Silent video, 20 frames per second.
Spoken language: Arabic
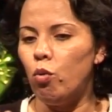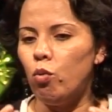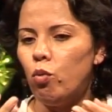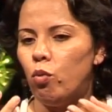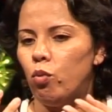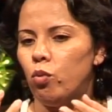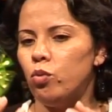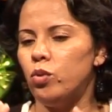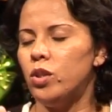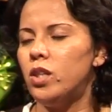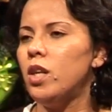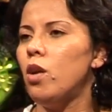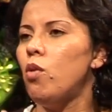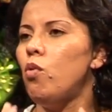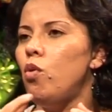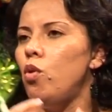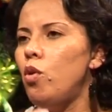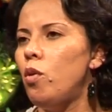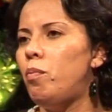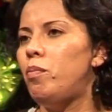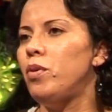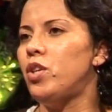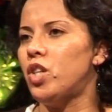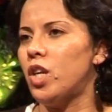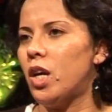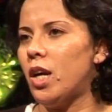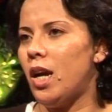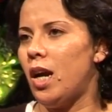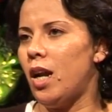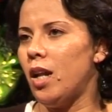ونساو لب
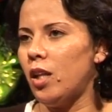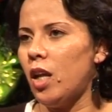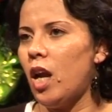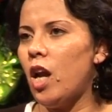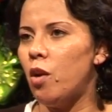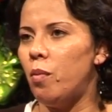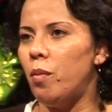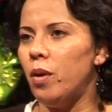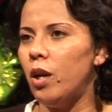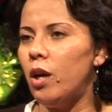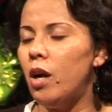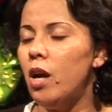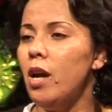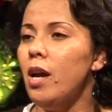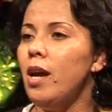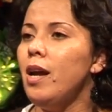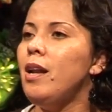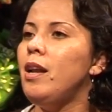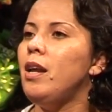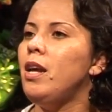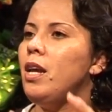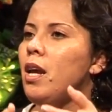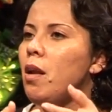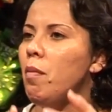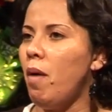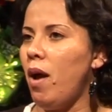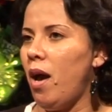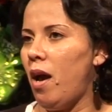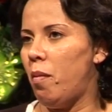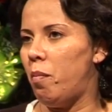الشريعه اللي عطاها لهم الله اللي هي
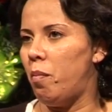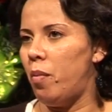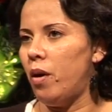المحبه